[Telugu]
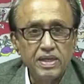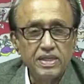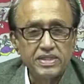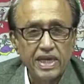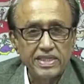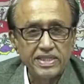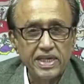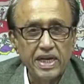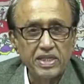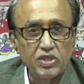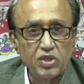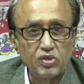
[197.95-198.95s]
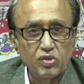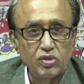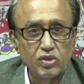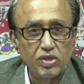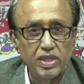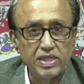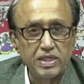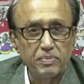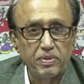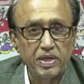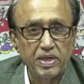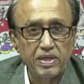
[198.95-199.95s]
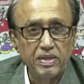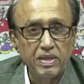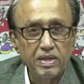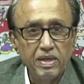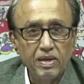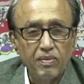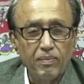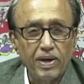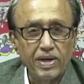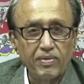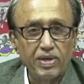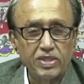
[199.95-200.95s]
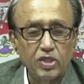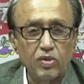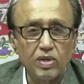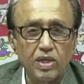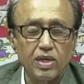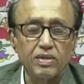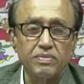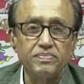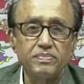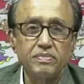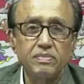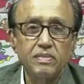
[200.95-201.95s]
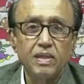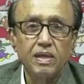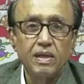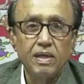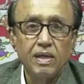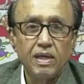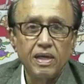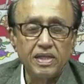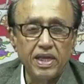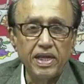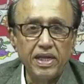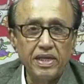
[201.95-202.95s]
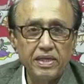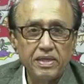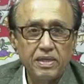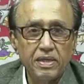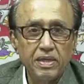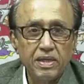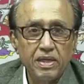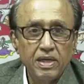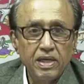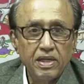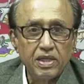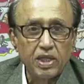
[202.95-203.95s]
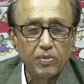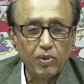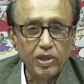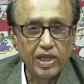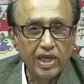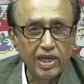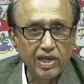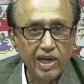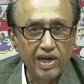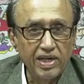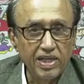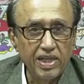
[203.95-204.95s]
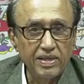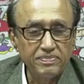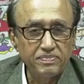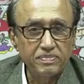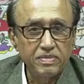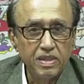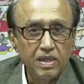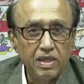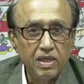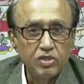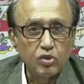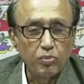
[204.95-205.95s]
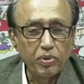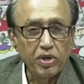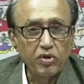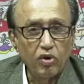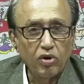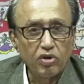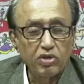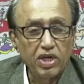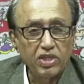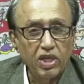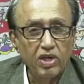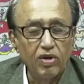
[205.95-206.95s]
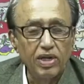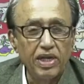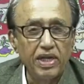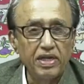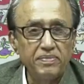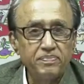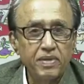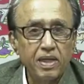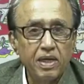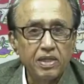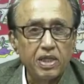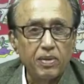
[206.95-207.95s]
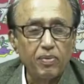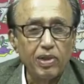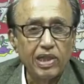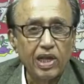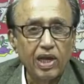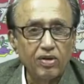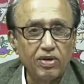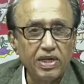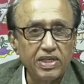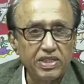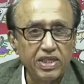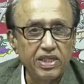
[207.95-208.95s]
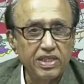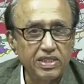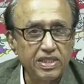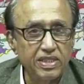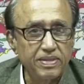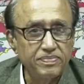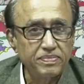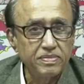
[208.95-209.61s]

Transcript: ఈ శాసనాన్ని తీసుకొస్తుందని చెప్పే మాట వాస్తవం కాదు ఇది త్రిబుల్ తలాక్ లాంటిదే సుప్రీంకోర్టు గతంలోనే త్రిబుల్ తలాకును నిషేధించింది